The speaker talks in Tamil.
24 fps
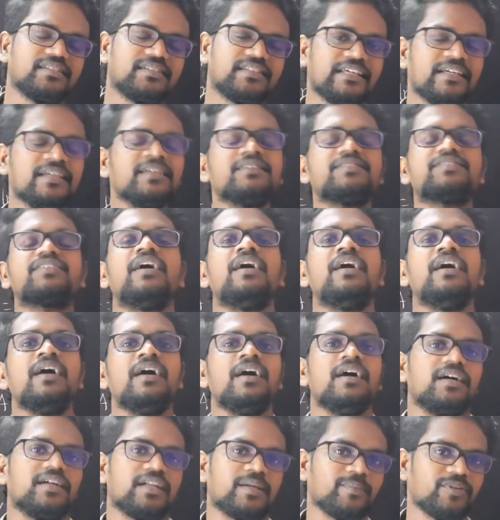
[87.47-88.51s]
திங்ஸ் uh,
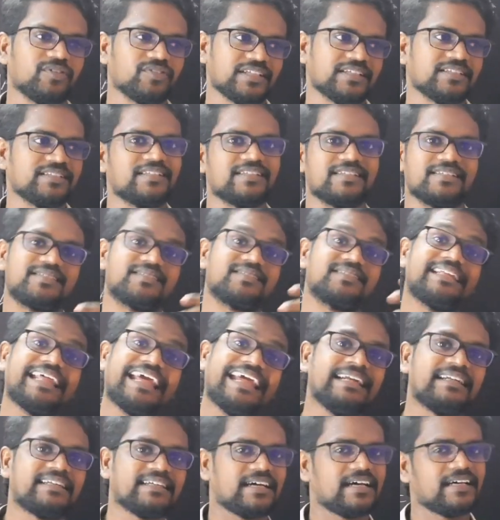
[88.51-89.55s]
நம்ம வந்து அந்த
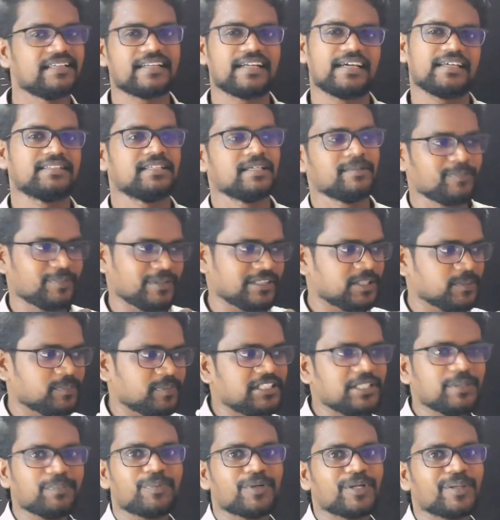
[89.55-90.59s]
ஸ்டேட் அதனால் அதை அதை
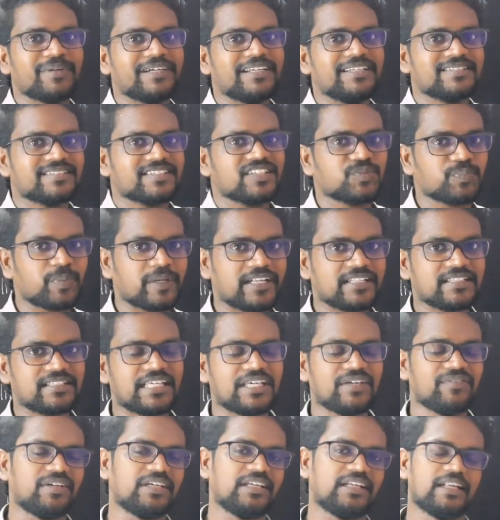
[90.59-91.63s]
பற்றி இப்போ நம்ம டிஸ்கஸ் பண்ண
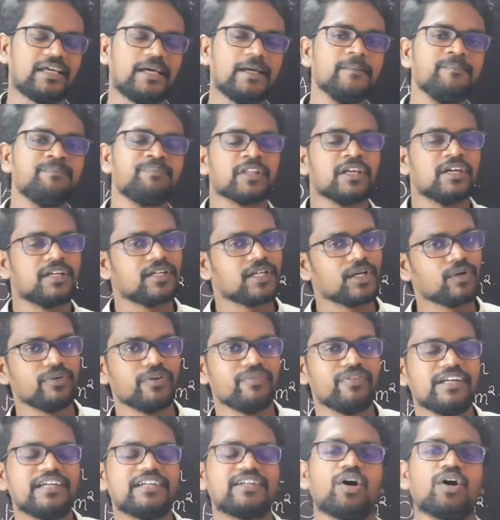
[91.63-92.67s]
தேவையில்லை நோ வி
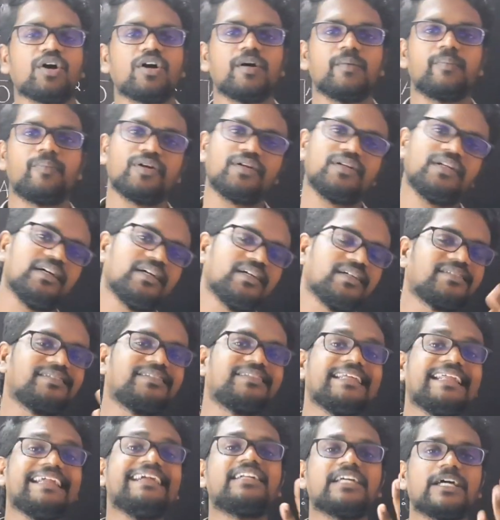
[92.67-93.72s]
வில் டாக் அபவுட்
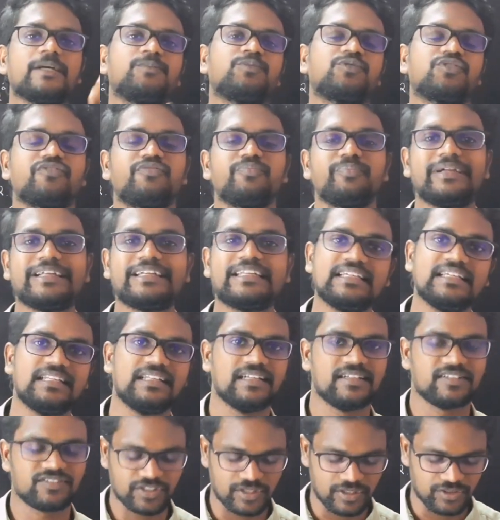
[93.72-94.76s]
த்ரீ டைப்ஸ் ஆஃப்
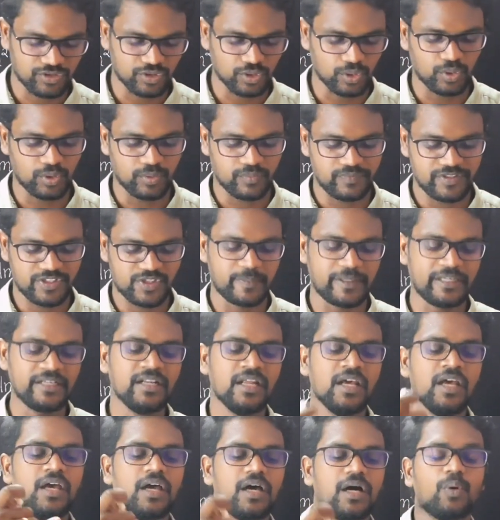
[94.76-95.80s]
மெட்டீரியல்ஸ் ஸோ விச் மீன்
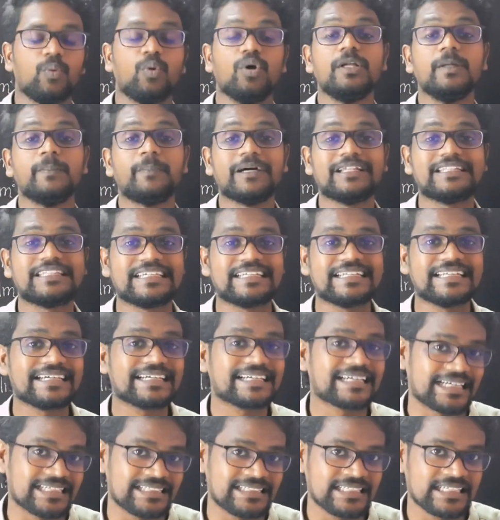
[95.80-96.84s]
ஒன்று பார்த்தீங்கன்னா
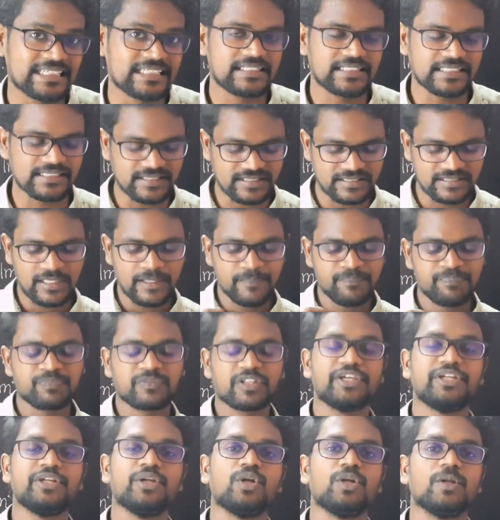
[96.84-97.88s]
கண்டக்டர்ஸ்
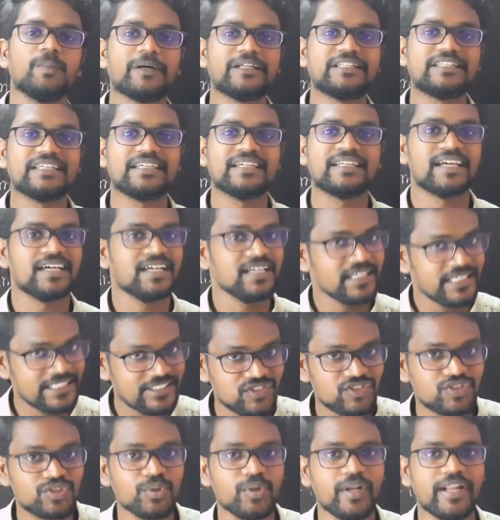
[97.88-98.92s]
இன்னொன்று பார்த்தீங்கன்னா
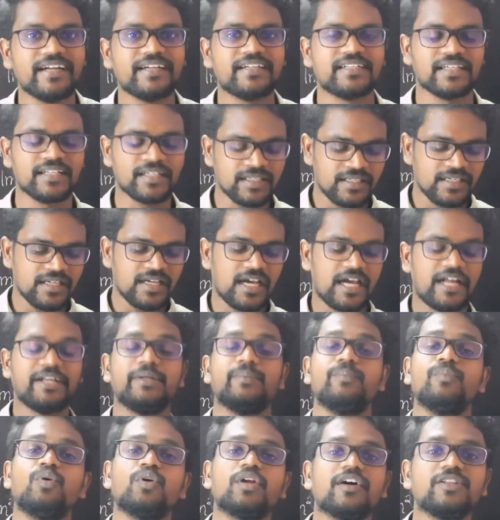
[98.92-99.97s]
இன்சுலேட்டர் அண்ட்
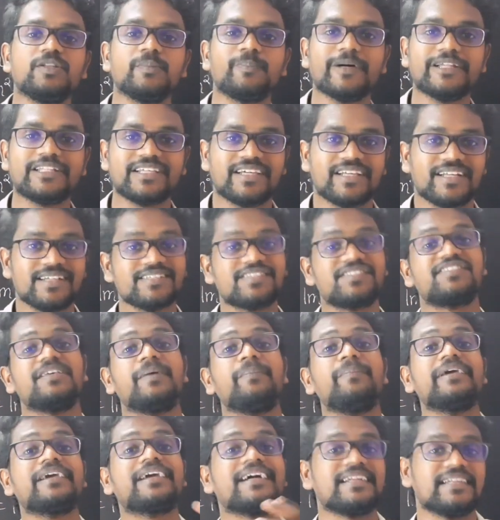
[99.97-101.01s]
மூணாவது பார்த்தீங்கன்னா
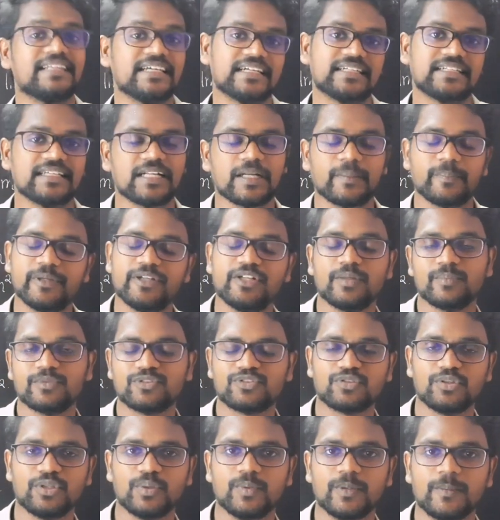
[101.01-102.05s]
செமிகண்டக்டர் அப்படின்னு நம்ம
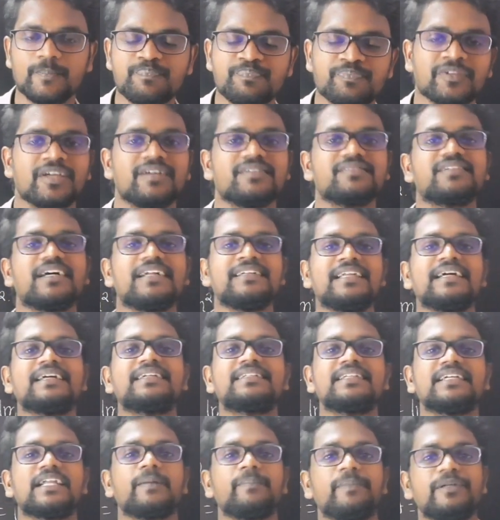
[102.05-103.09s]
சொல்லுவோம்
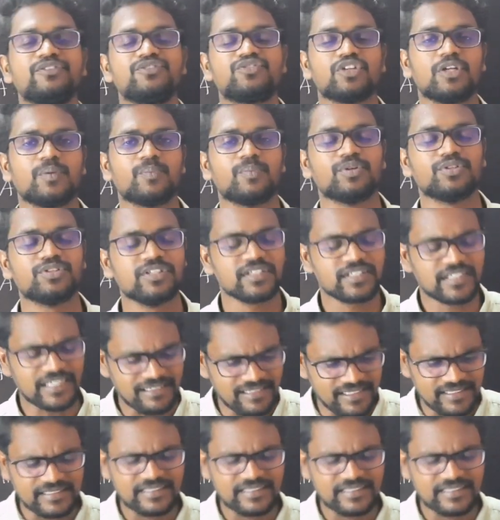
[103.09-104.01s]
கண்டக்டர் அப்படின்னு சொல்லும்போது கல